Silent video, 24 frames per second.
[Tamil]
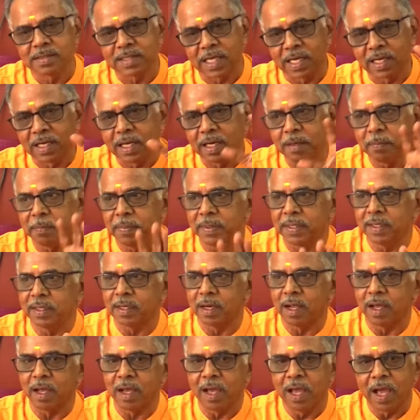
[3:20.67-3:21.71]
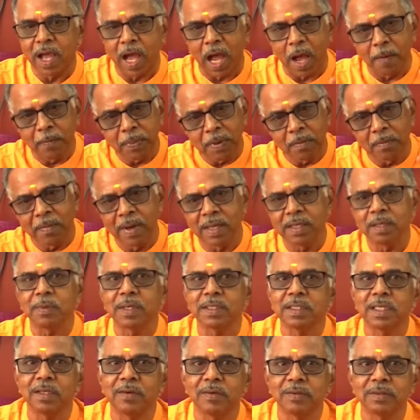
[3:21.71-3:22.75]
சங்கல்பிக்கிறான் அப்போ மனம்
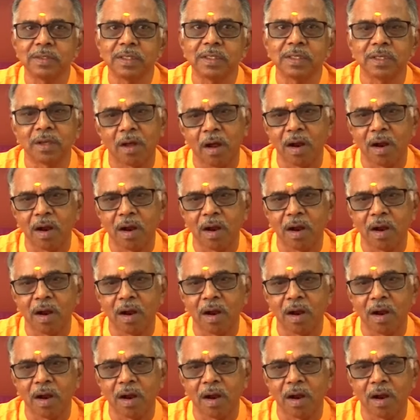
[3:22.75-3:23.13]
அதை வந்து